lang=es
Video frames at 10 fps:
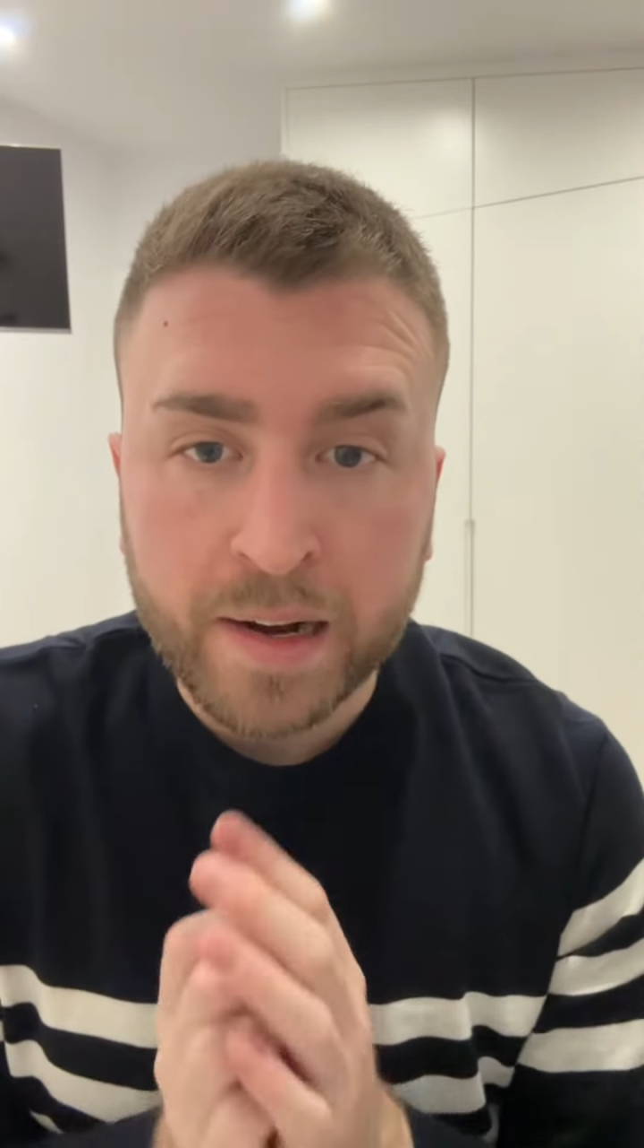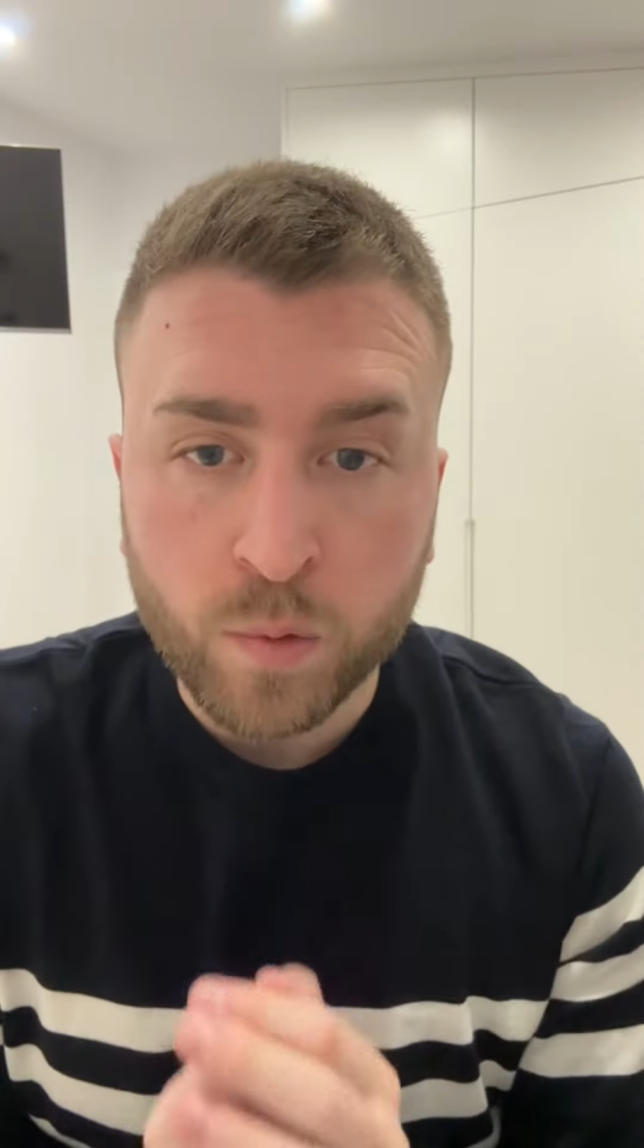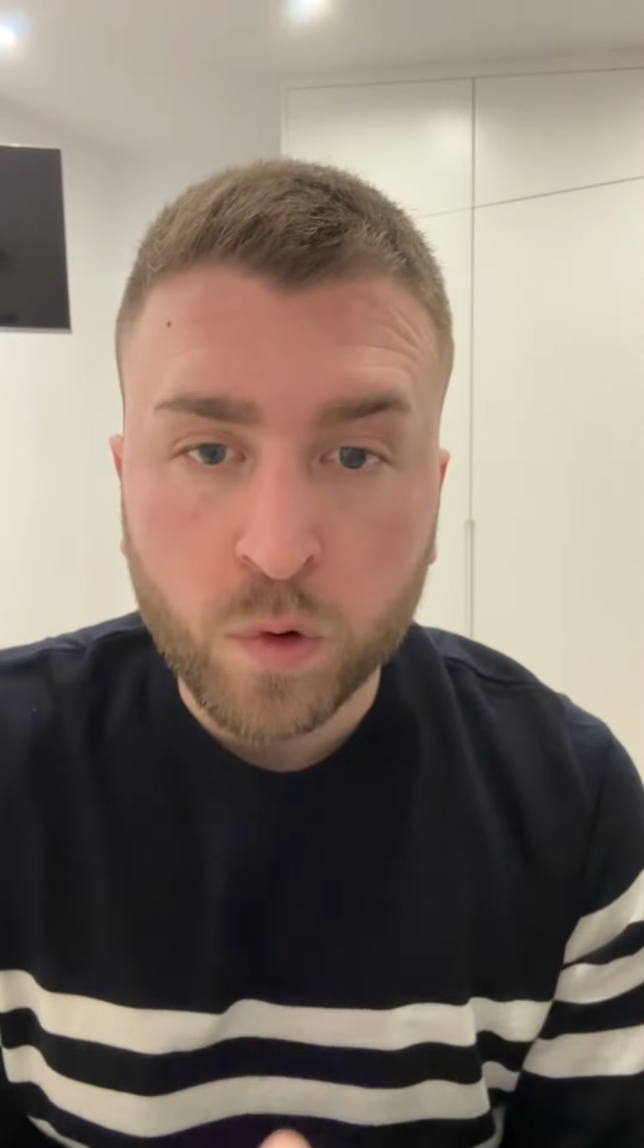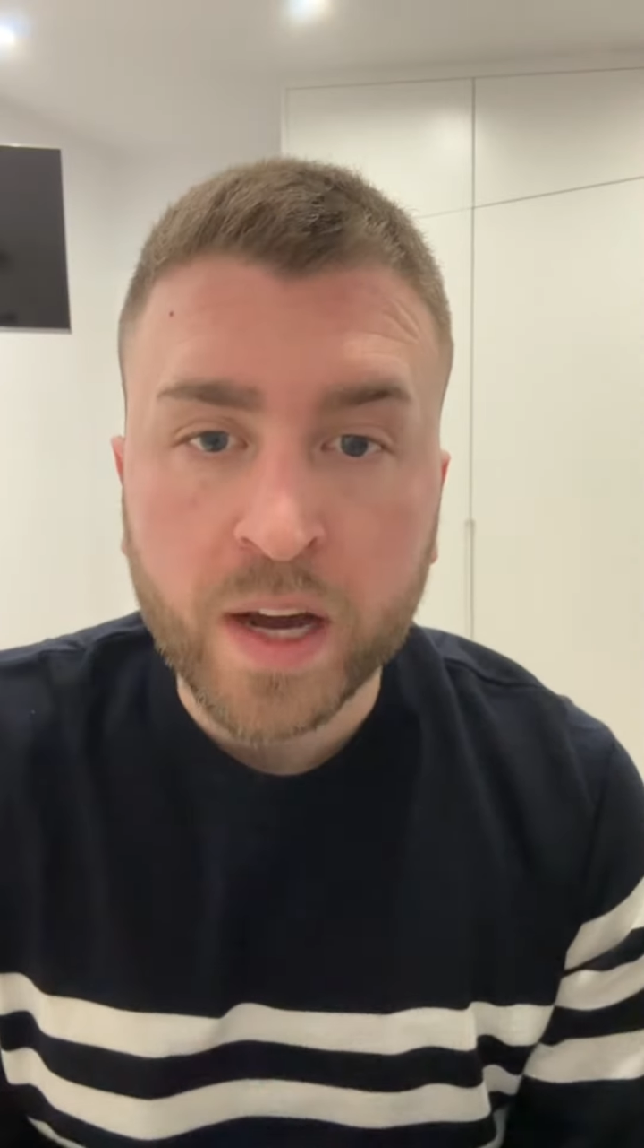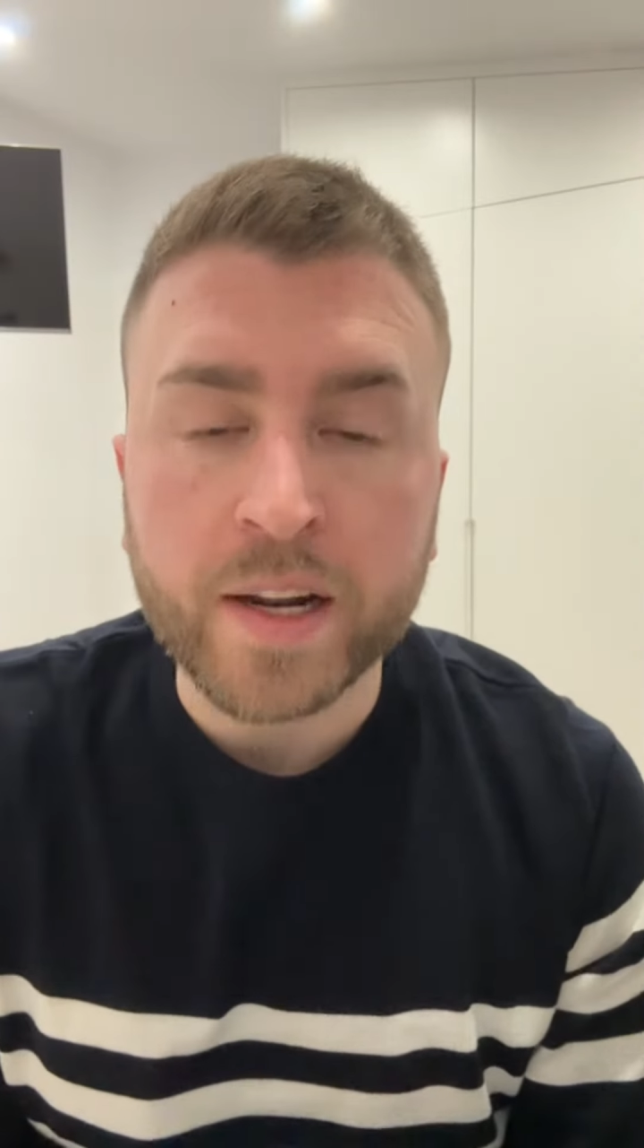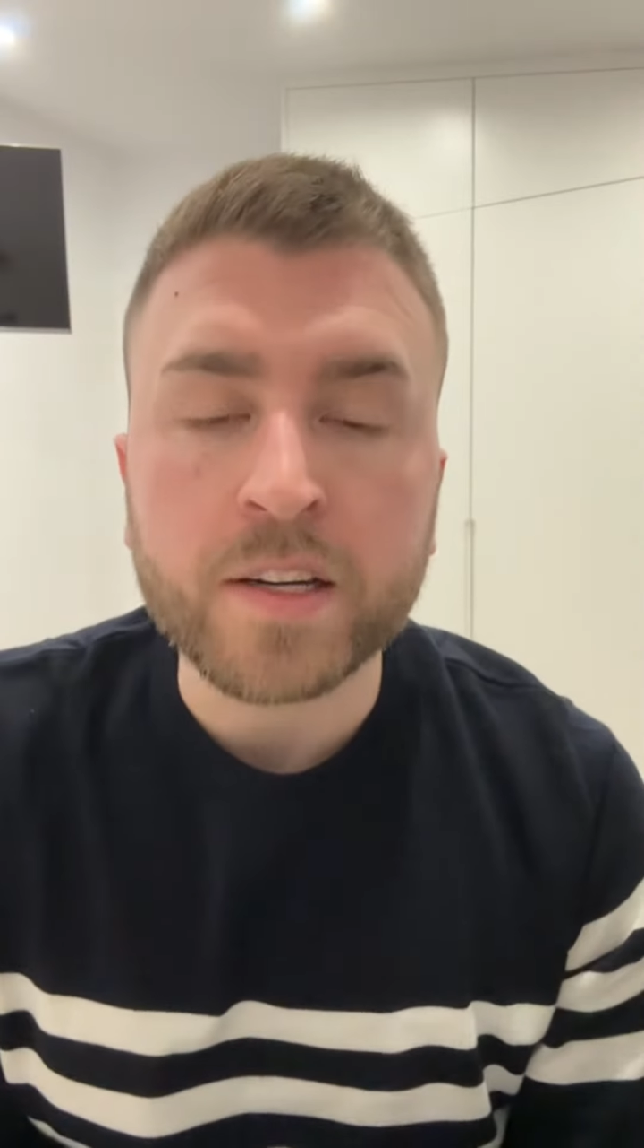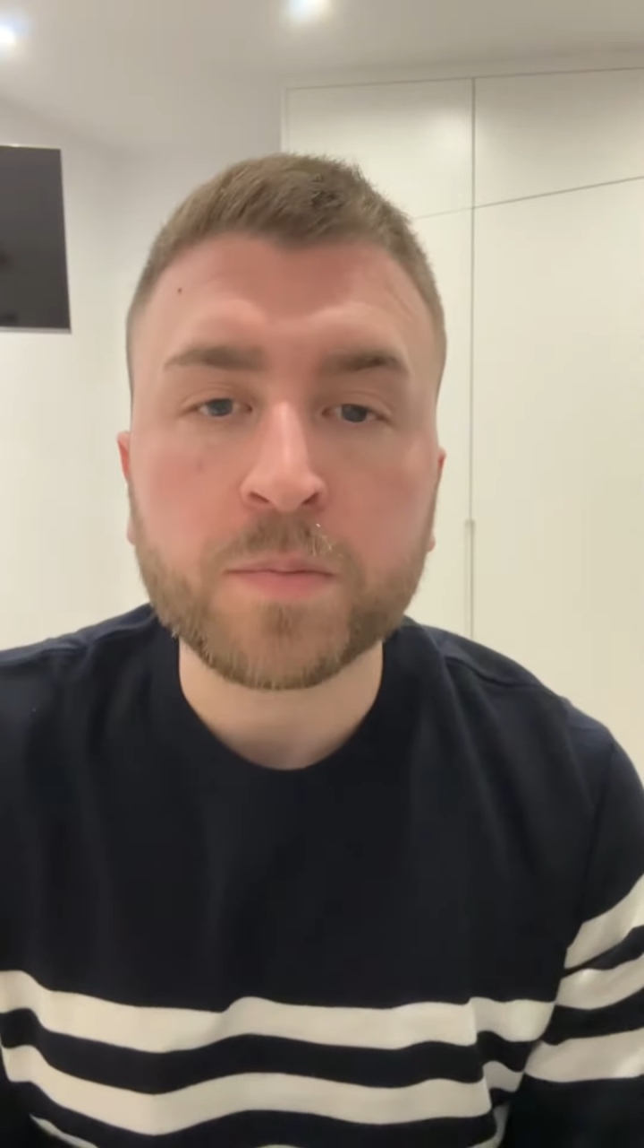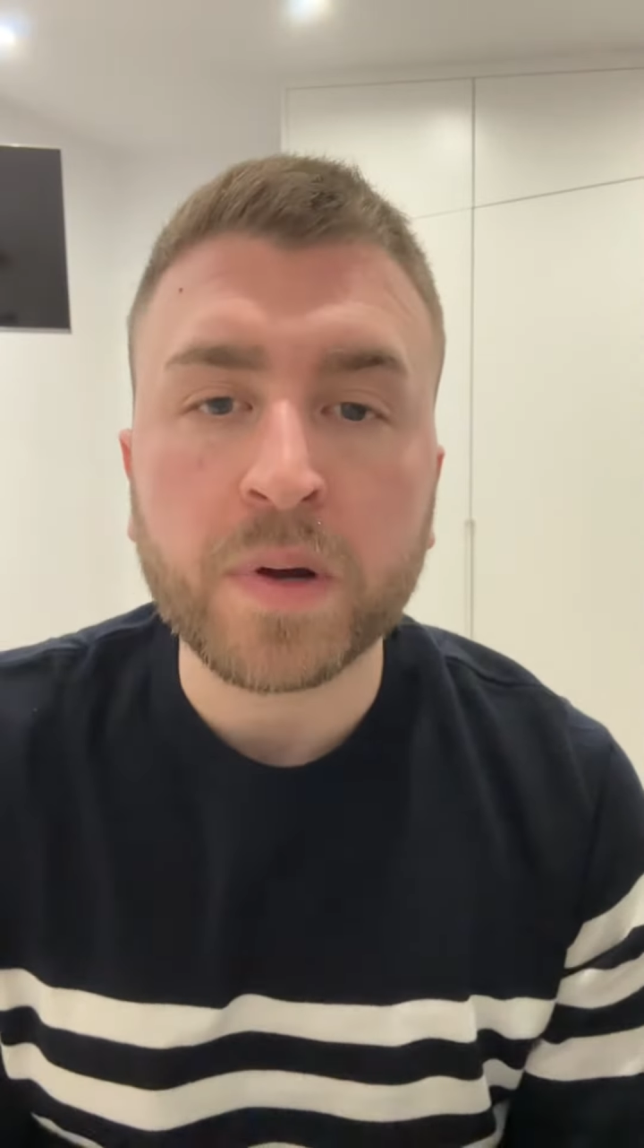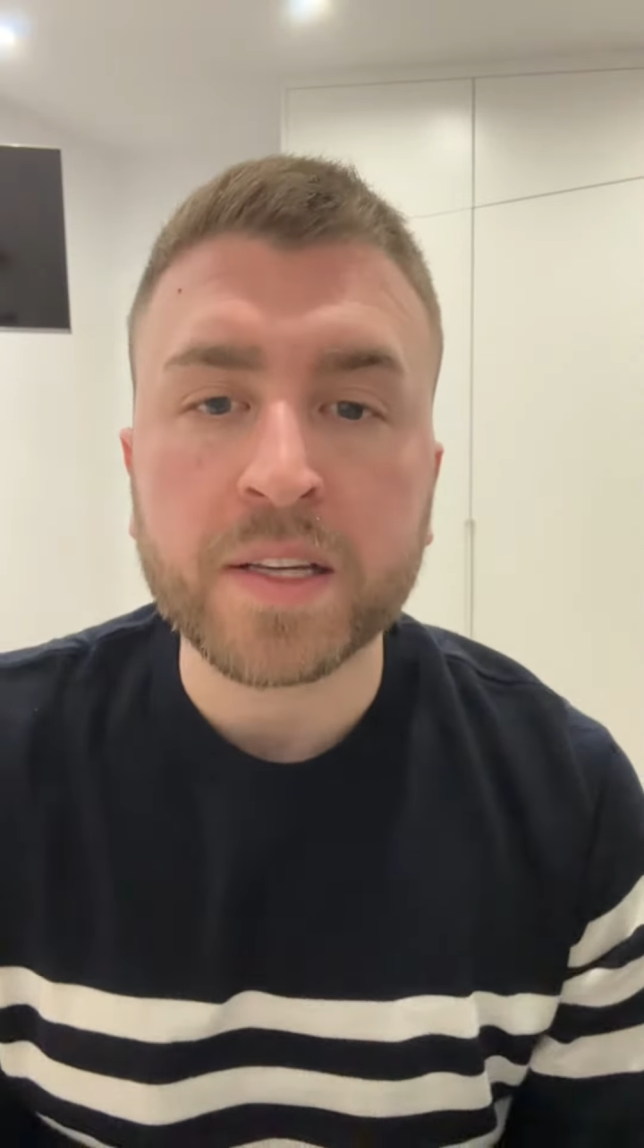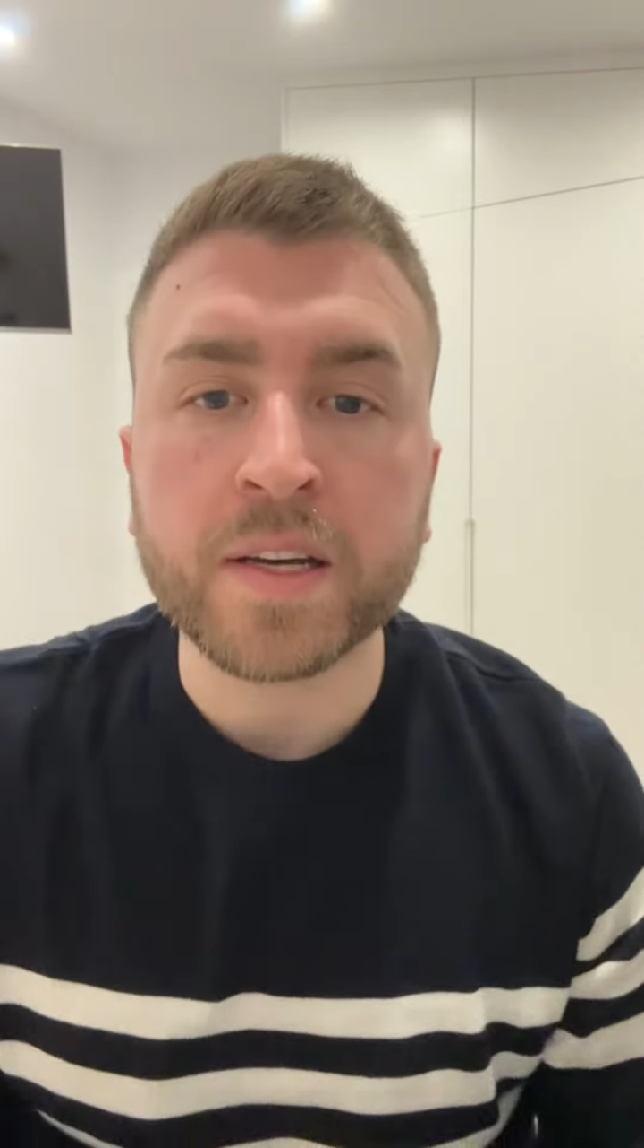regular en
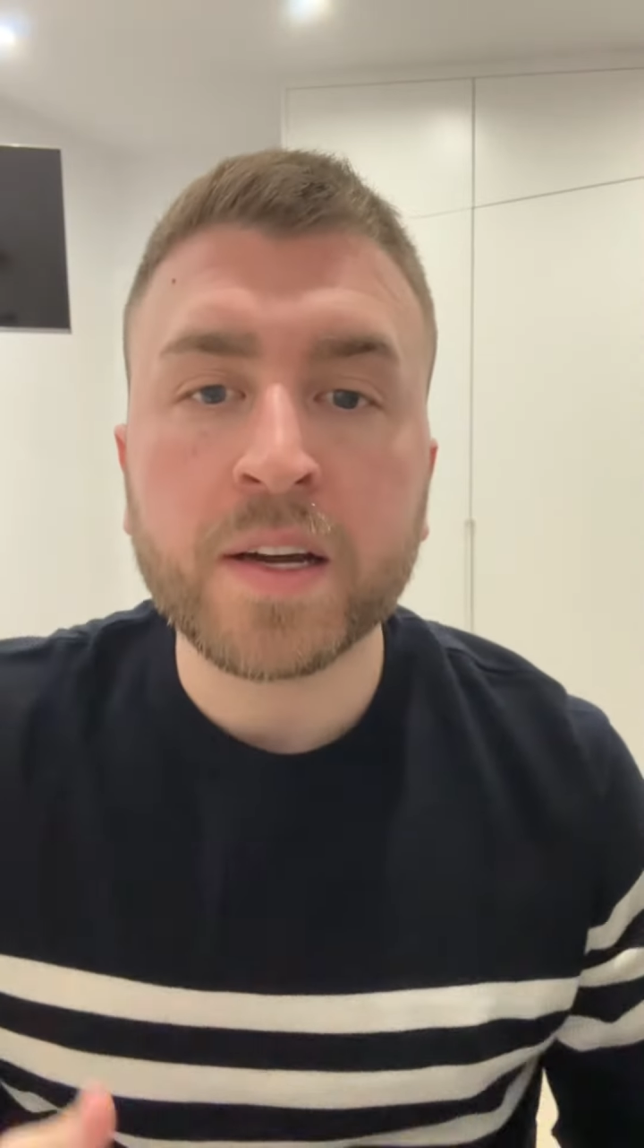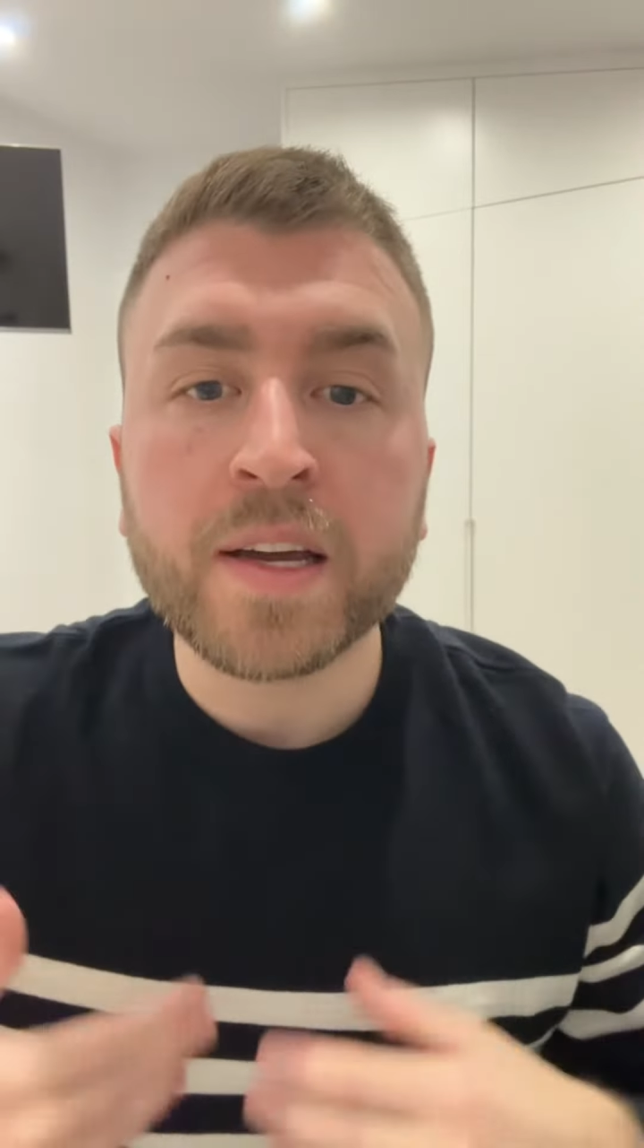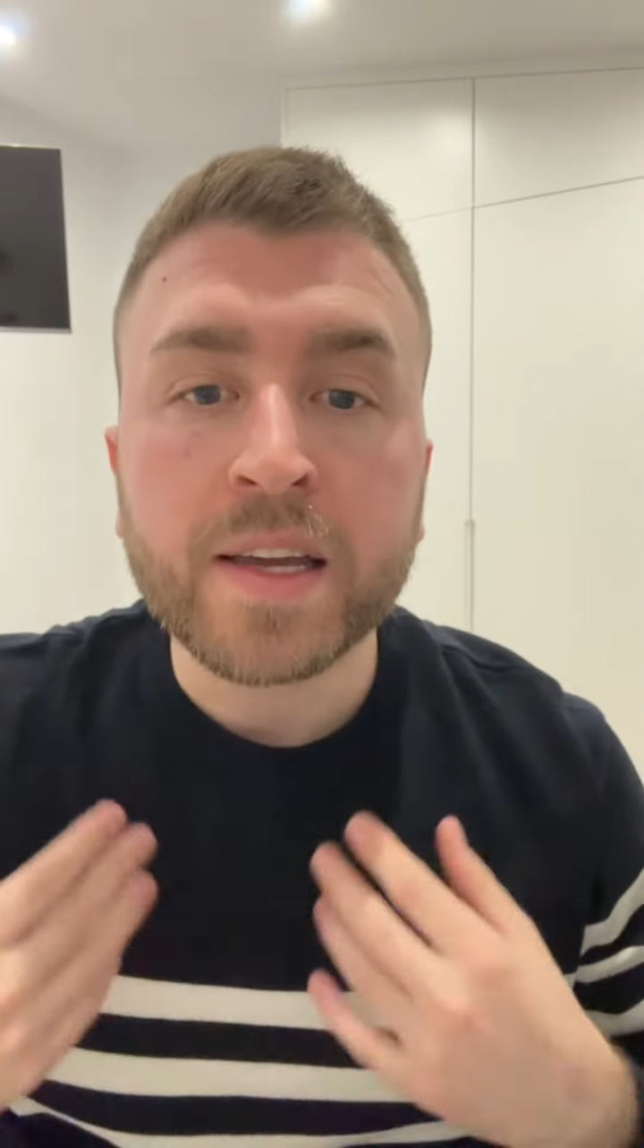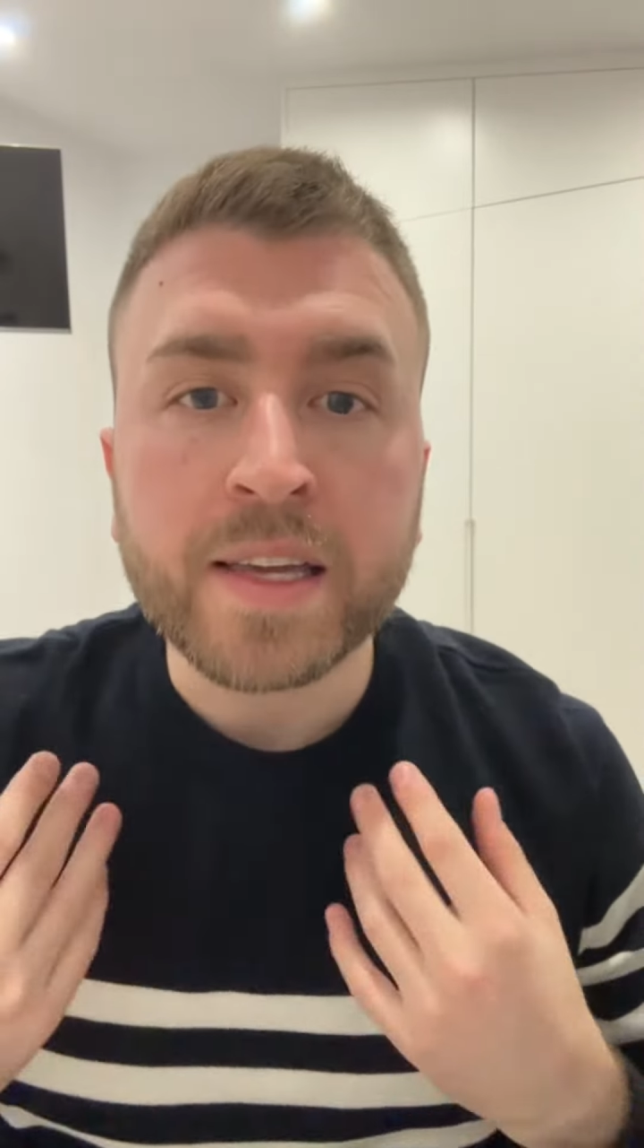España